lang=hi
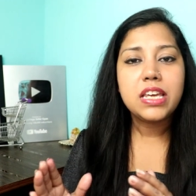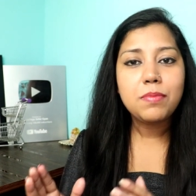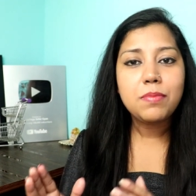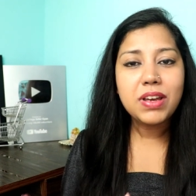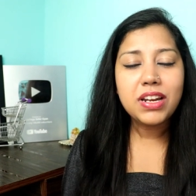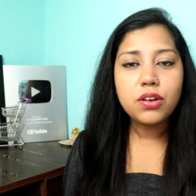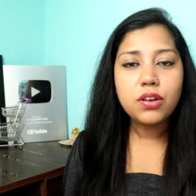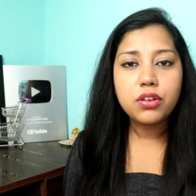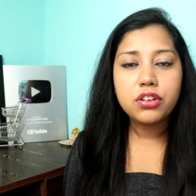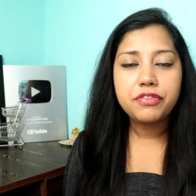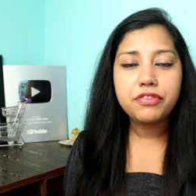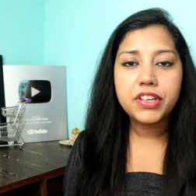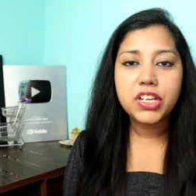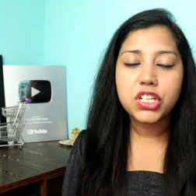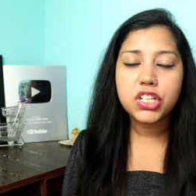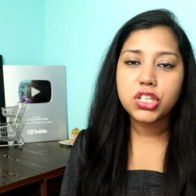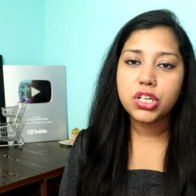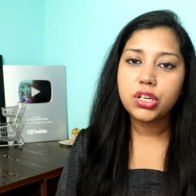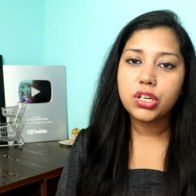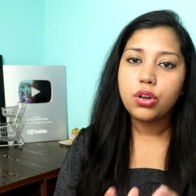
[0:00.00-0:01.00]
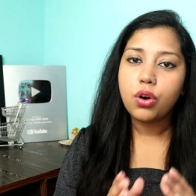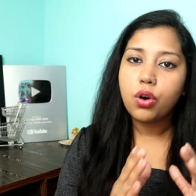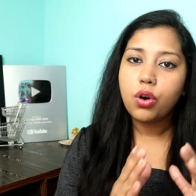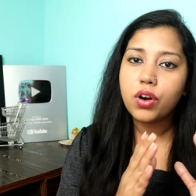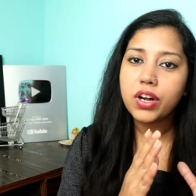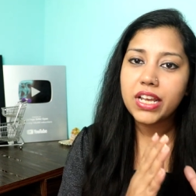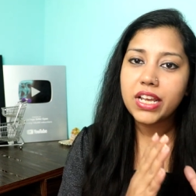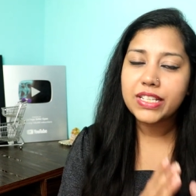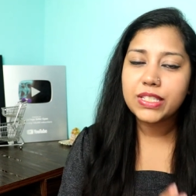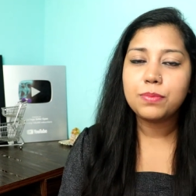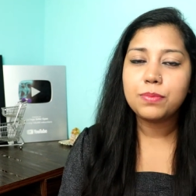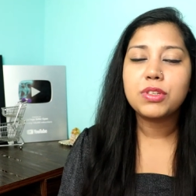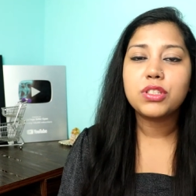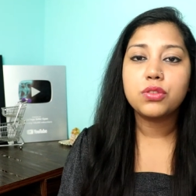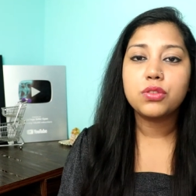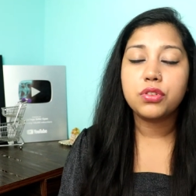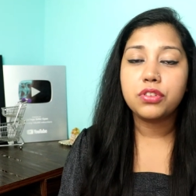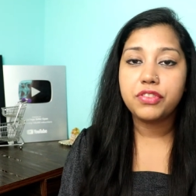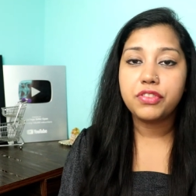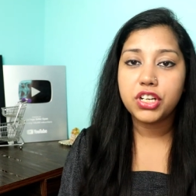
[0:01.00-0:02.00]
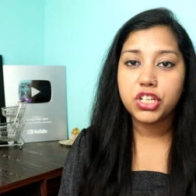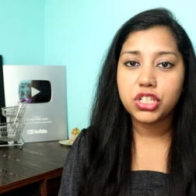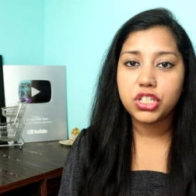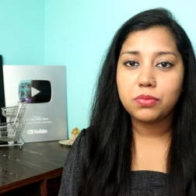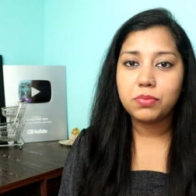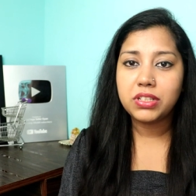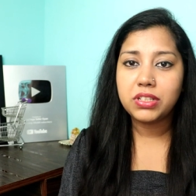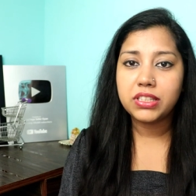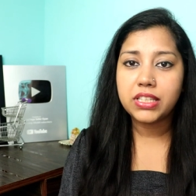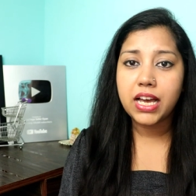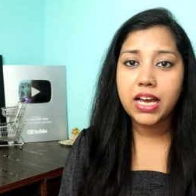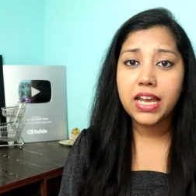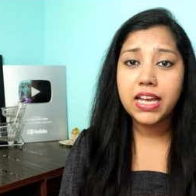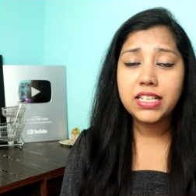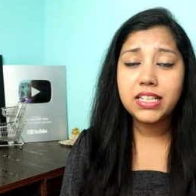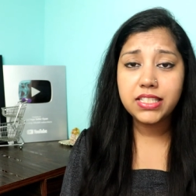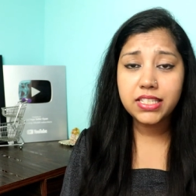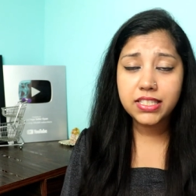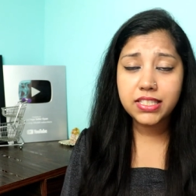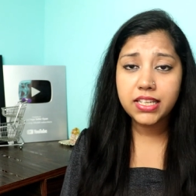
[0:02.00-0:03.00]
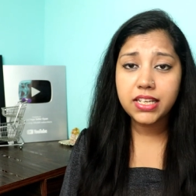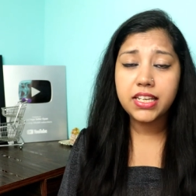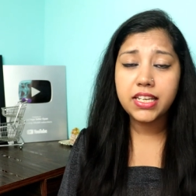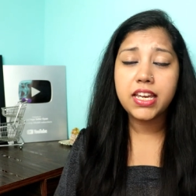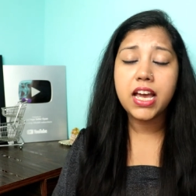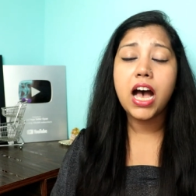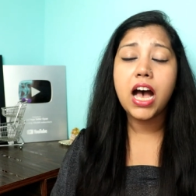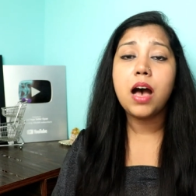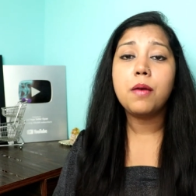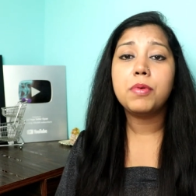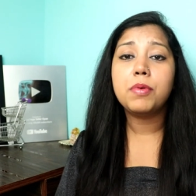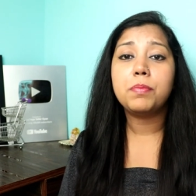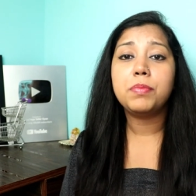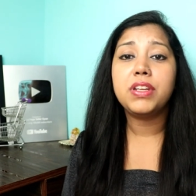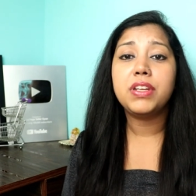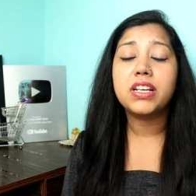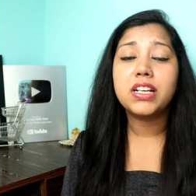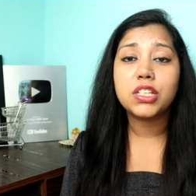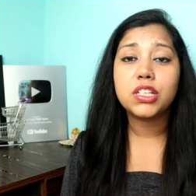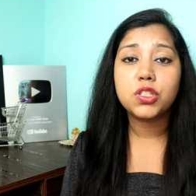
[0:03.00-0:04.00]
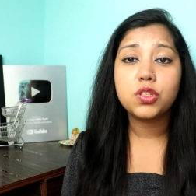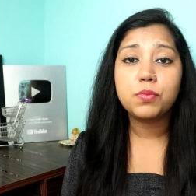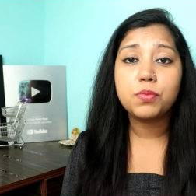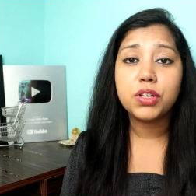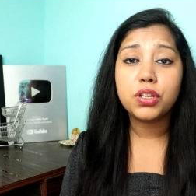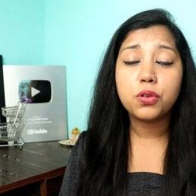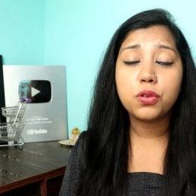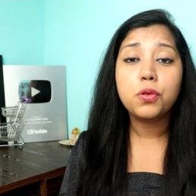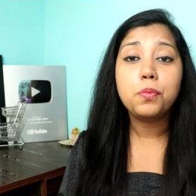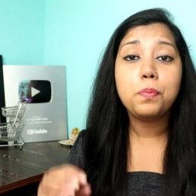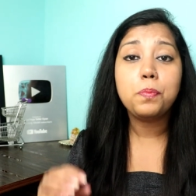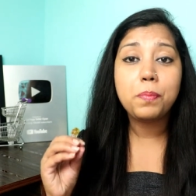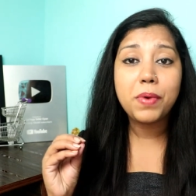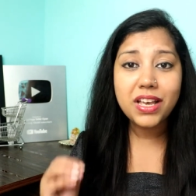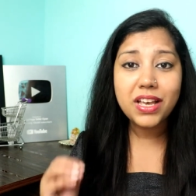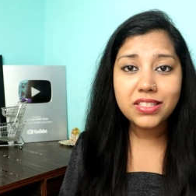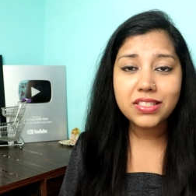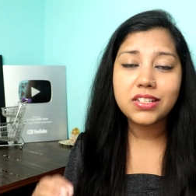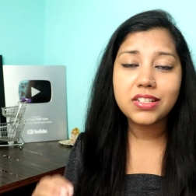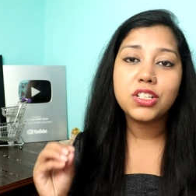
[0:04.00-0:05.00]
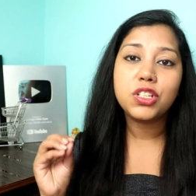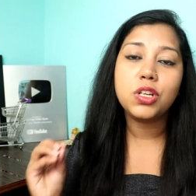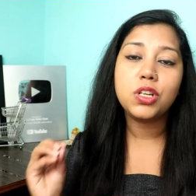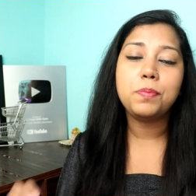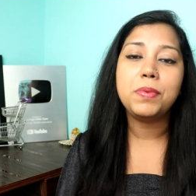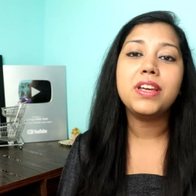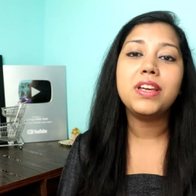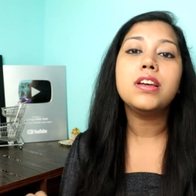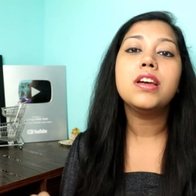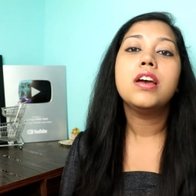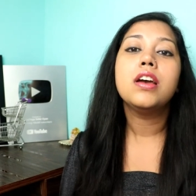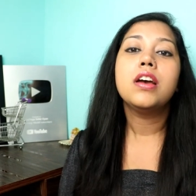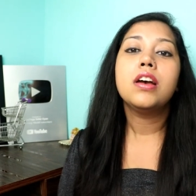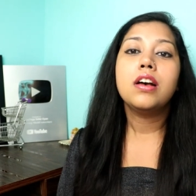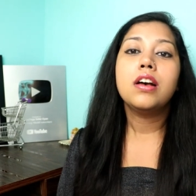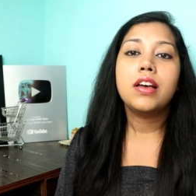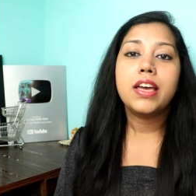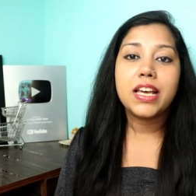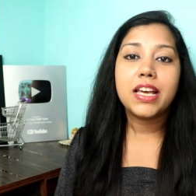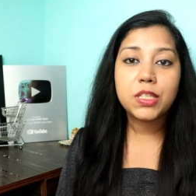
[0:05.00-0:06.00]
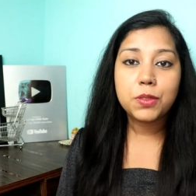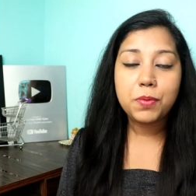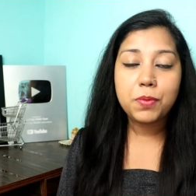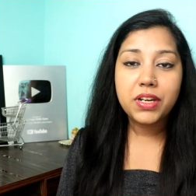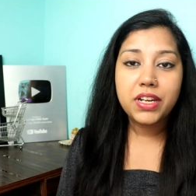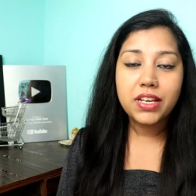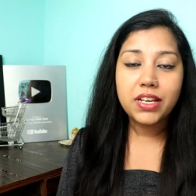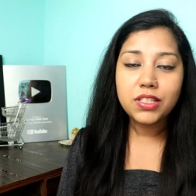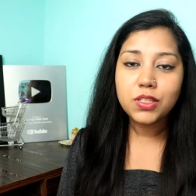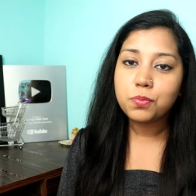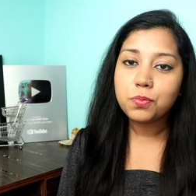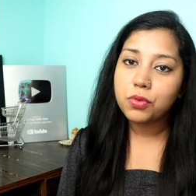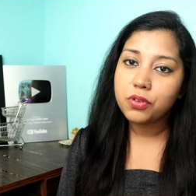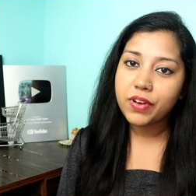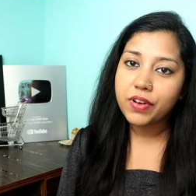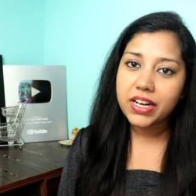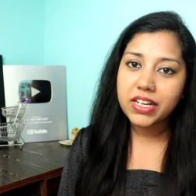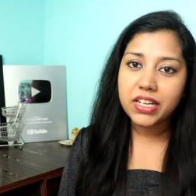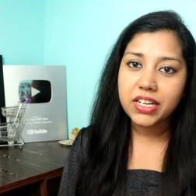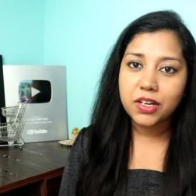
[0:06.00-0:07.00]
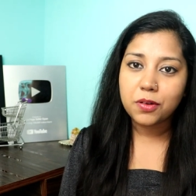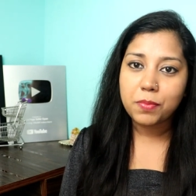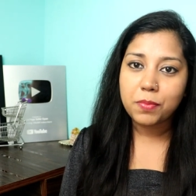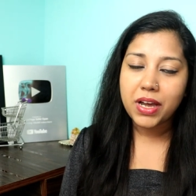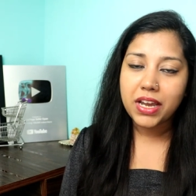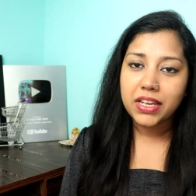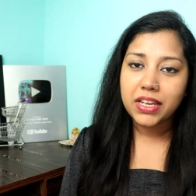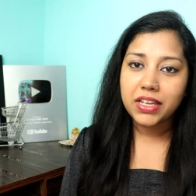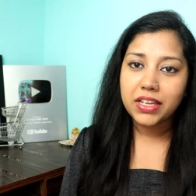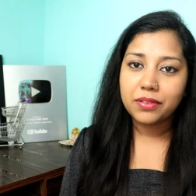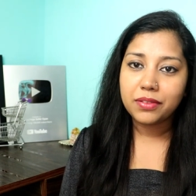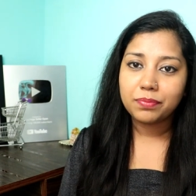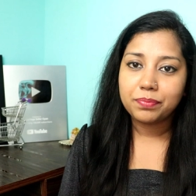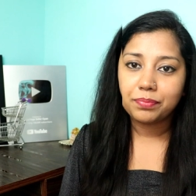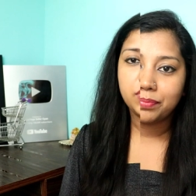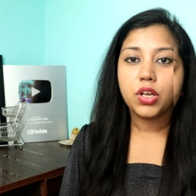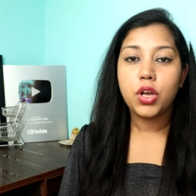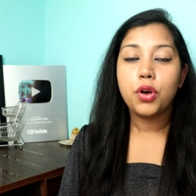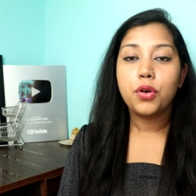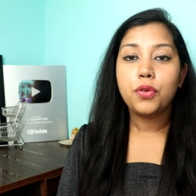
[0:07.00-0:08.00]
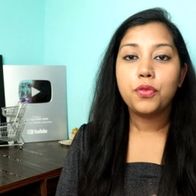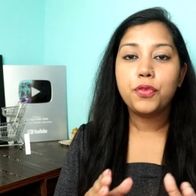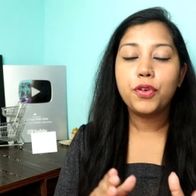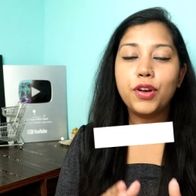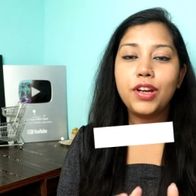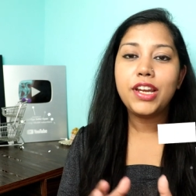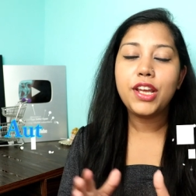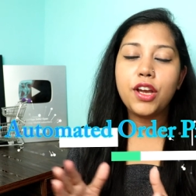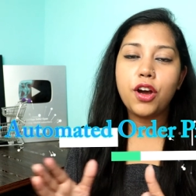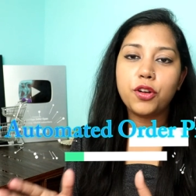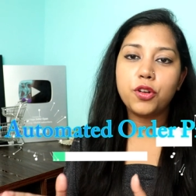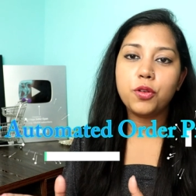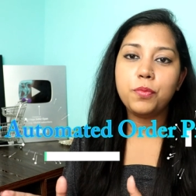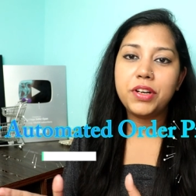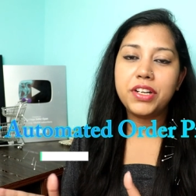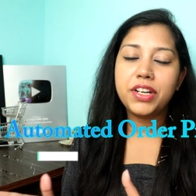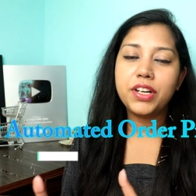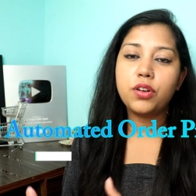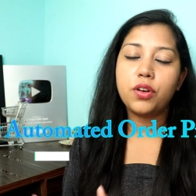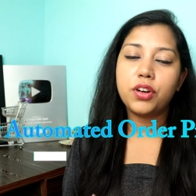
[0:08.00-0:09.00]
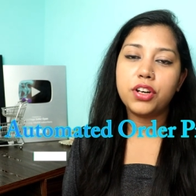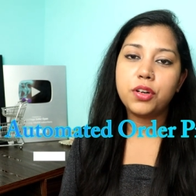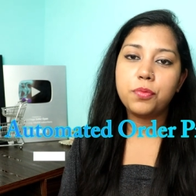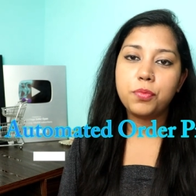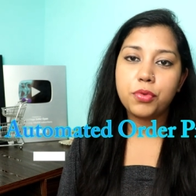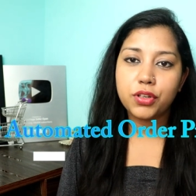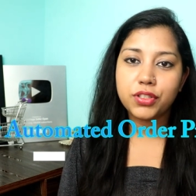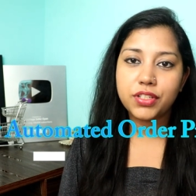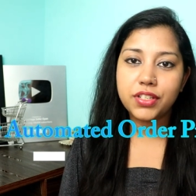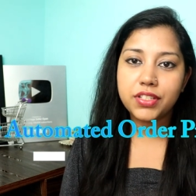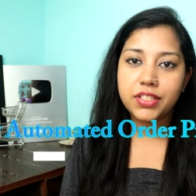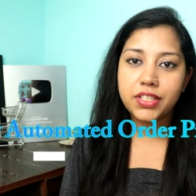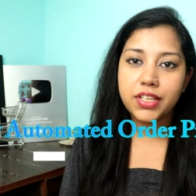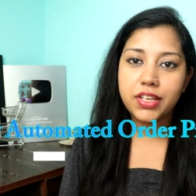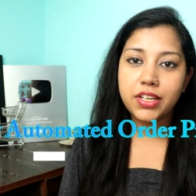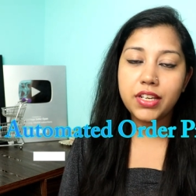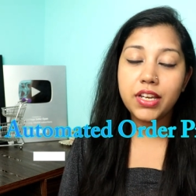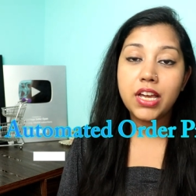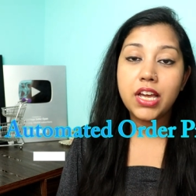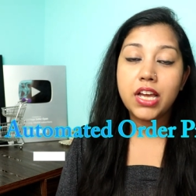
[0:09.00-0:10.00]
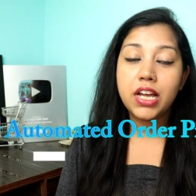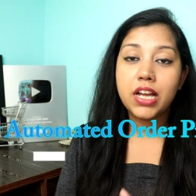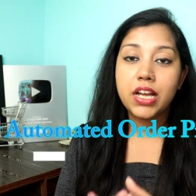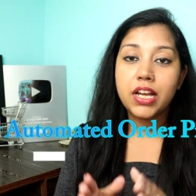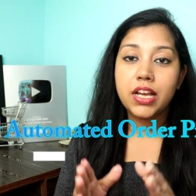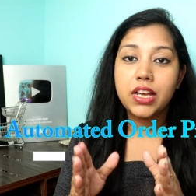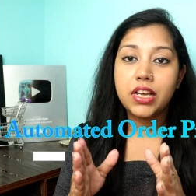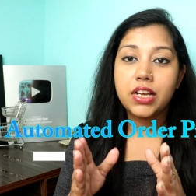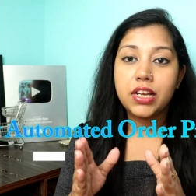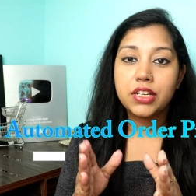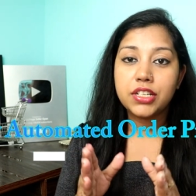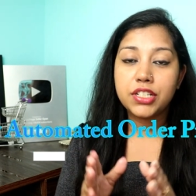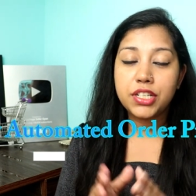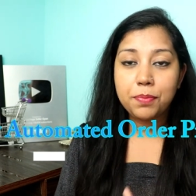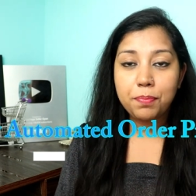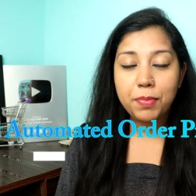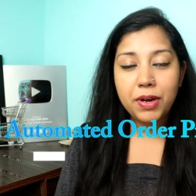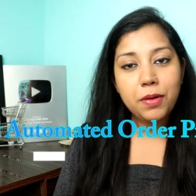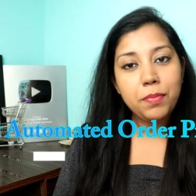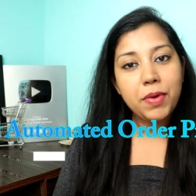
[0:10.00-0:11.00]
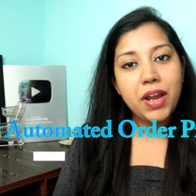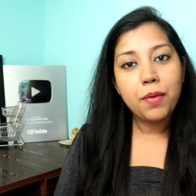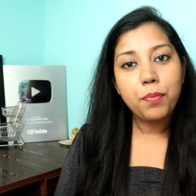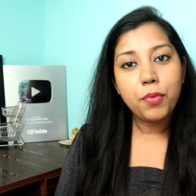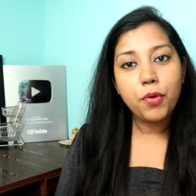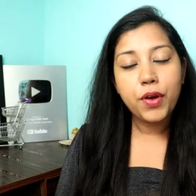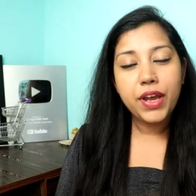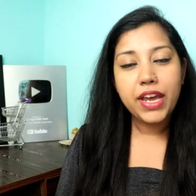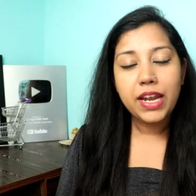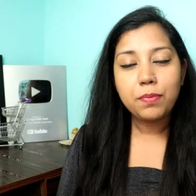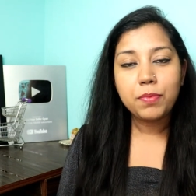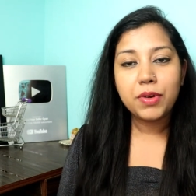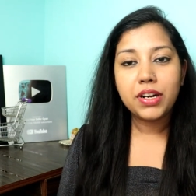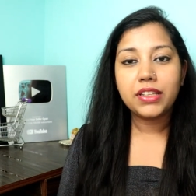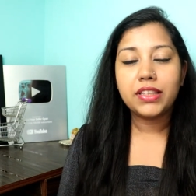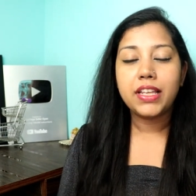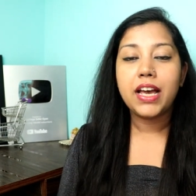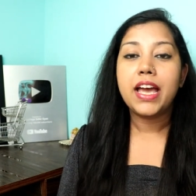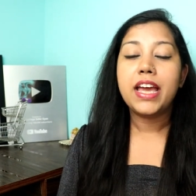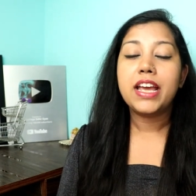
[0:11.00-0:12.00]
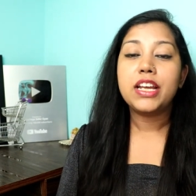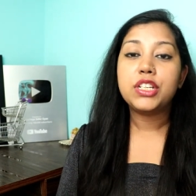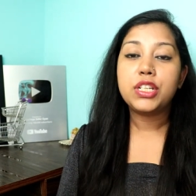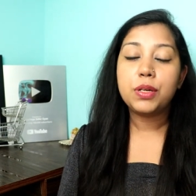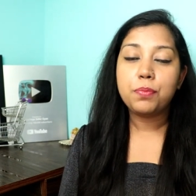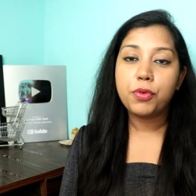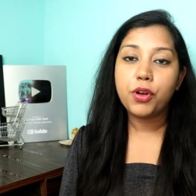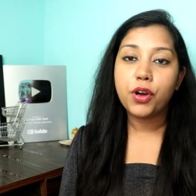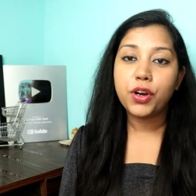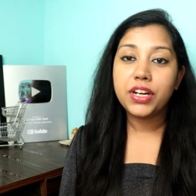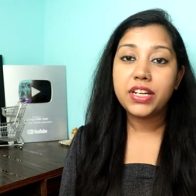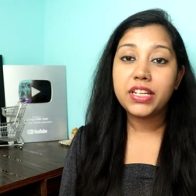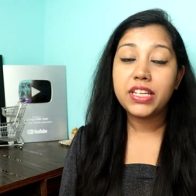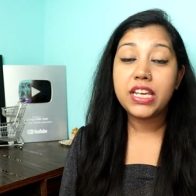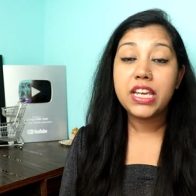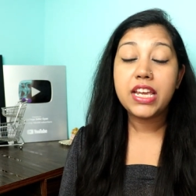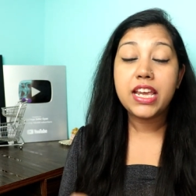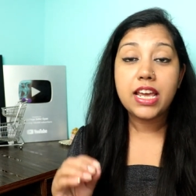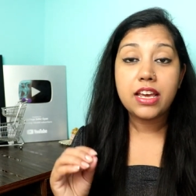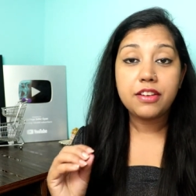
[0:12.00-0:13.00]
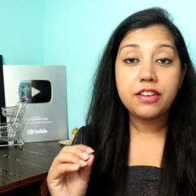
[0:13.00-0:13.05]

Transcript: ईमेल नोटिफिकेशन और एसएमएस नोटिफिकेशन मिलता है जिससे कि आप अपने कस्टमर को बेस्ट शिपिंग एक्सपीरियंस प्रोवाइड कर पाएंगे फुल्ली ऑटोमेटेड ऑर्डर प्रोसेसिंग शिपमेंट में आपको हेल्प करता है शिप रॉकेट की